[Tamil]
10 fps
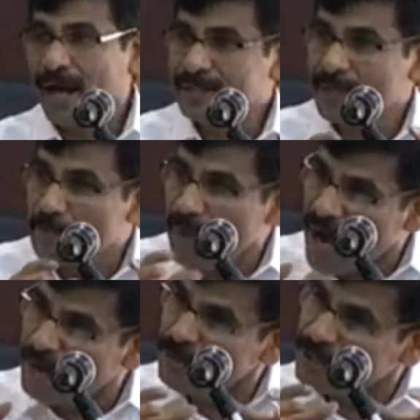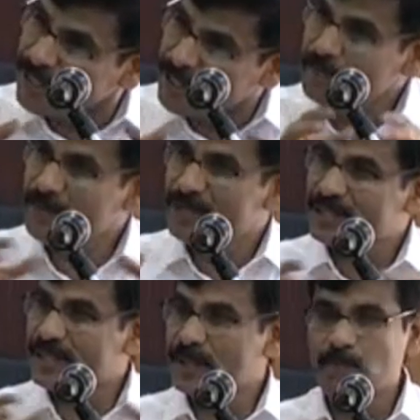அந்த மாவு நிரம்பி
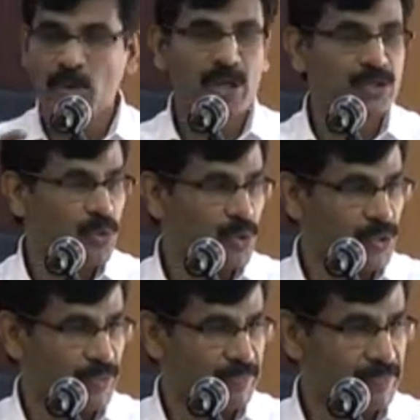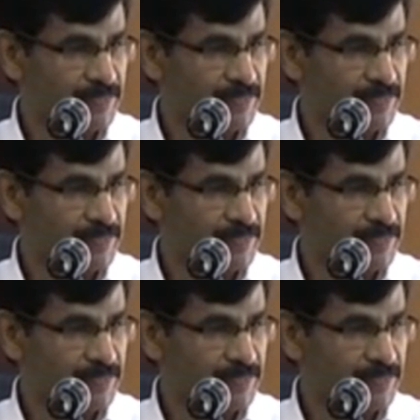விட்டதைப் போல தோன்றும்